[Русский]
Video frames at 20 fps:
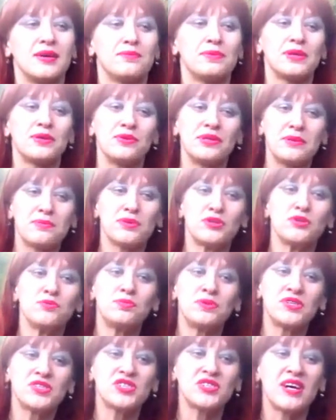Природа
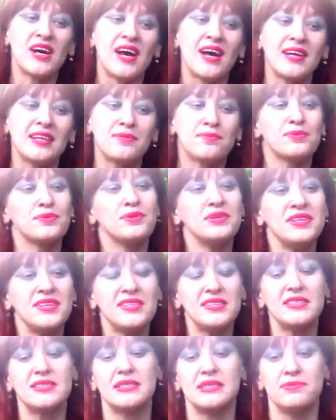предупреждает, пройдет
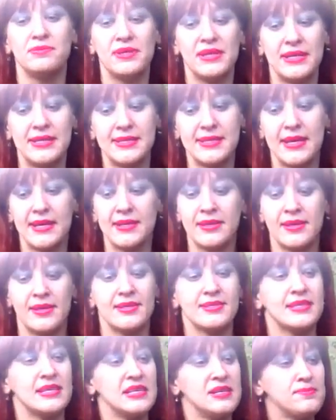землетрясение,
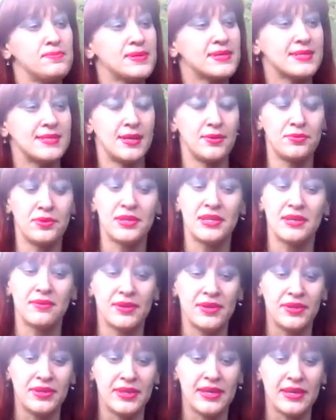за ним последует
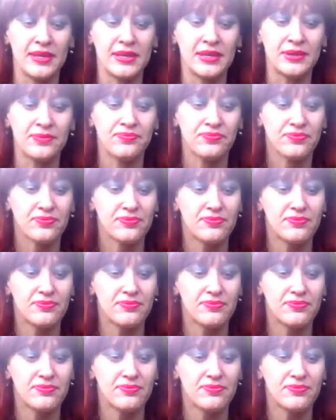наводнение.